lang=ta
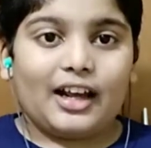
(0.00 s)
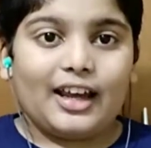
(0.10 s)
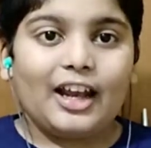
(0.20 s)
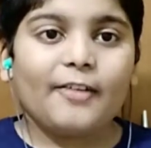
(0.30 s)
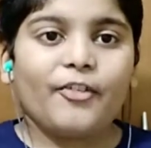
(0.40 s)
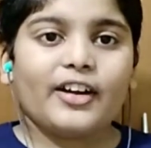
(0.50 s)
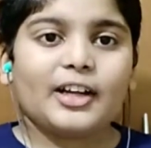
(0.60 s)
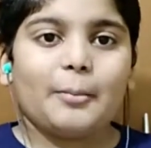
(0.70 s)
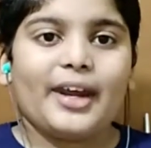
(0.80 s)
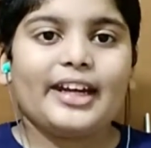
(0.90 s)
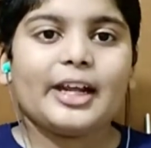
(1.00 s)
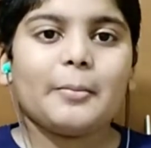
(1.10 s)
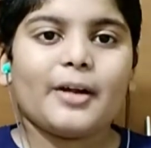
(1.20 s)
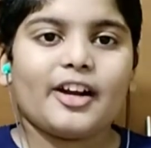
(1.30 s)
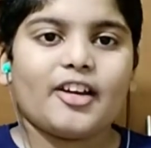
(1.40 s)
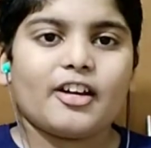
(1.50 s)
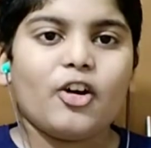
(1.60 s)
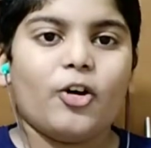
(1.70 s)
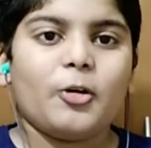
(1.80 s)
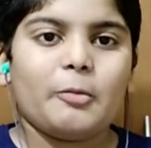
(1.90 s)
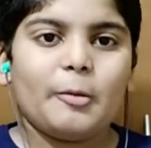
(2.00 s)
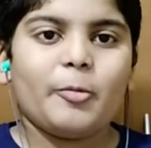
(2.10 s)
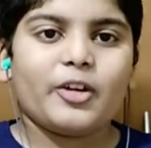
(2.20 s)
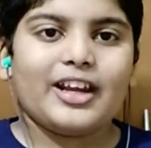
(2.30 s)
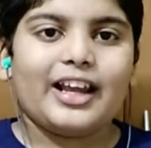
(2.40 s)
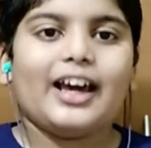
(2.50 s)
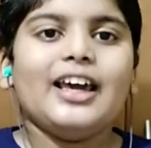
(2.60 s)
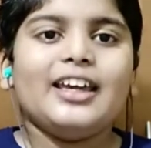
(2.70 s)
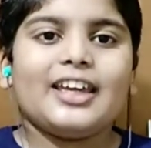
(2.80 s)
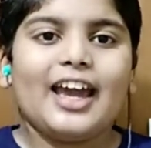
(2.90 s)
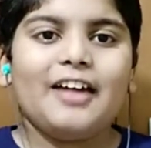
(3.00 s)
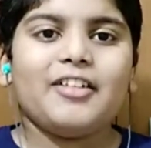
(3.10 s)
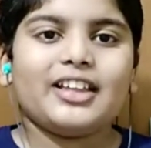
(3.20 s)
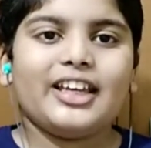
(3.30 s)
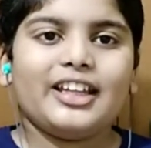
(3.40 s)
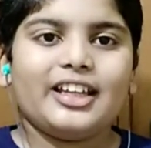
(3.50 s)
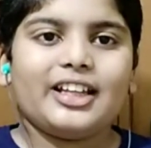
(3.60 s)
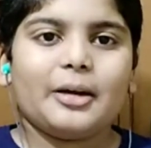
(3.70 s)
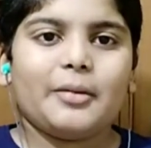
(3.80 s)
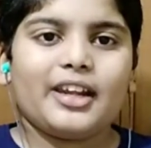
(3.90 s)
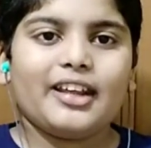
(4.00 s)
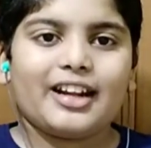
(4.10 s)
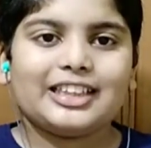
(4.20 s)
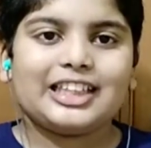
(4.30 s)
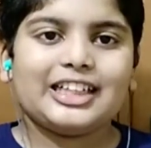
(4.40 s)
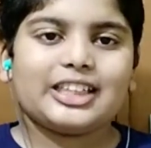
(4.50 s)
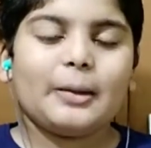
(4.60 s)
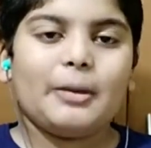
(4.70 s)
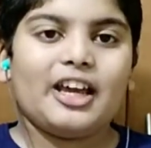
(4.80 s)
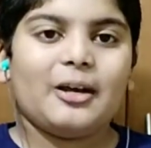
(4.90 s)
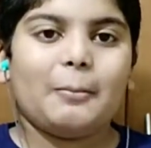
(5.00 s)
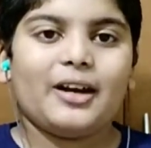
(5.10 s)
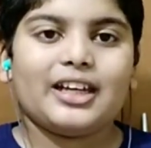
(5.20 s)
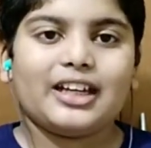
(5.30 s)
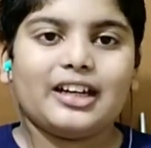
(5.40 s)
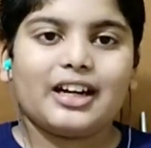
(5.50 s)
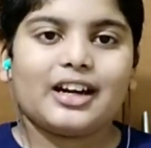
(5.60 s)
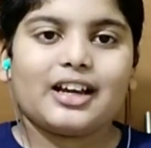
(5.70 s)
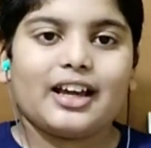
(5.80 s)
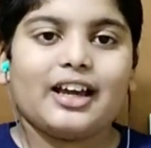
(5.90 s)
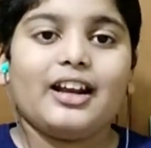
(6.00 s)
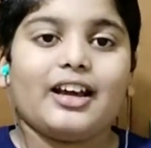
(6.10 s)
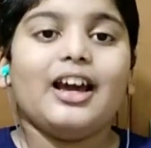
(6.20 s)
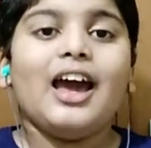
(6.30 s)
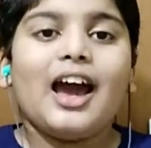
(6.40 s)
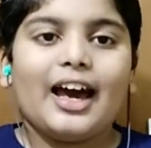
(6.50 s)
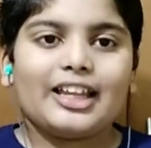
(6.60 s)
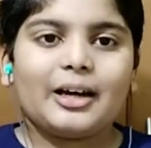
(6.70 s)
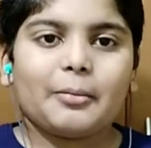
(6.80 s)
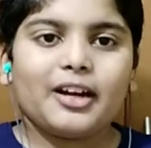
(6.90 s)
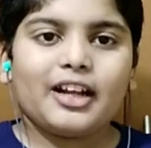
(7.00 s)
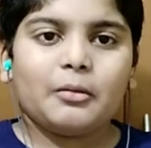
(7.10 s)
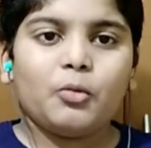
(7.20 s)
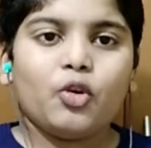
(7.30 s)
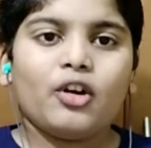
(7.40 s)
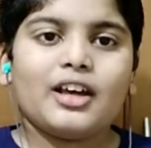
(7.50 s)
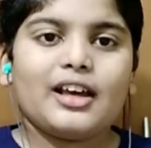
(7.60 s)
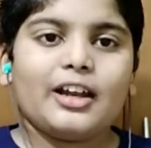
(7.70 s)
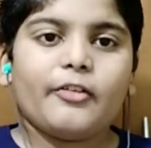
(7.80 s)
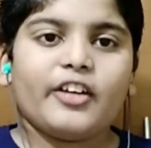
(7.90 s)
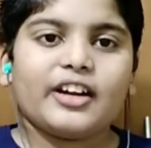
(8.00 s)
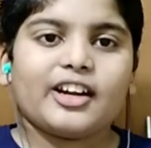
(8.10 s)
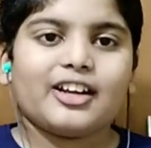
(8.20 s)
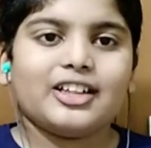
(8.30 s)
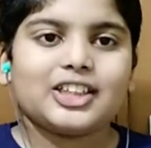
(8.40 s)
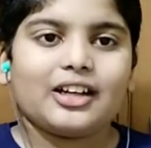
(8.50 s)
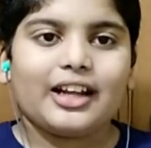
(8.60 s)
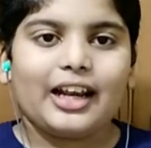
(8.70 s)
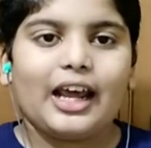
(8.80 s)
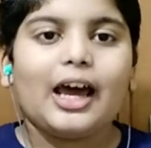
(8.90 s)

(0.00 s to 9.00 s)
எலிஃபெண்ட்டை மெயின்டைன் பண்ணுறதுக்கு ஒன்றுமே புரியல ஏன் வந்து இது இந்த மாதிரி ரெஸ்ட்லெஸ்ஸாக பிஹேவ் பண்ணிக்கிட்டு இருக்குன்னு அதுக்கப்புறம் நான் மூணு எலிஃபெண்ட் இருக்குன்னு சொன்னல